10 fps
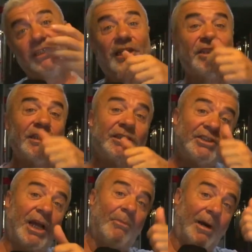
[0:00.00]

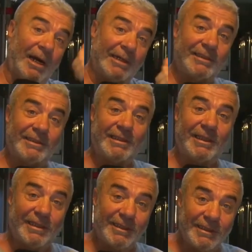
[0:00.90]
Yeşilçam
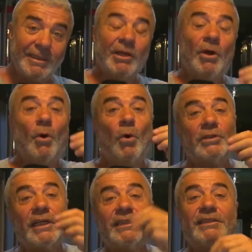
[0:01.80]
artistlerinin
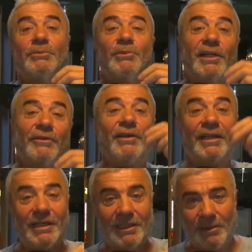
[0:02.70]
oda isimleri
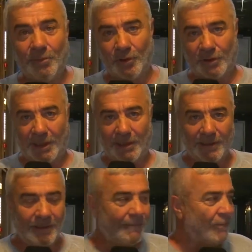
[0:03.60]
verildiği bir otel.
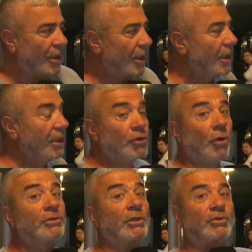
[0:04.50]
Ee,
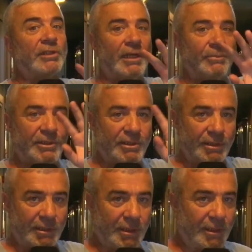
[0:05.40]
çok da güzel
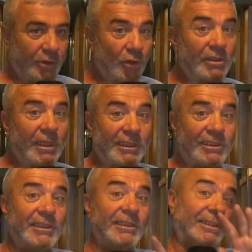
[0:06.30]
bir e,
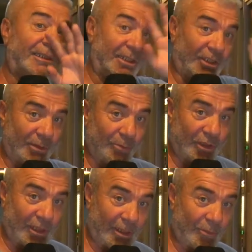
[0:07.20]
nostalji
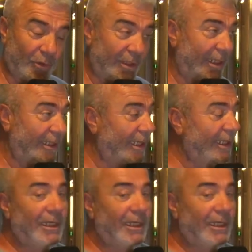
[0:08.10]
yaşatmışlar bu otelde.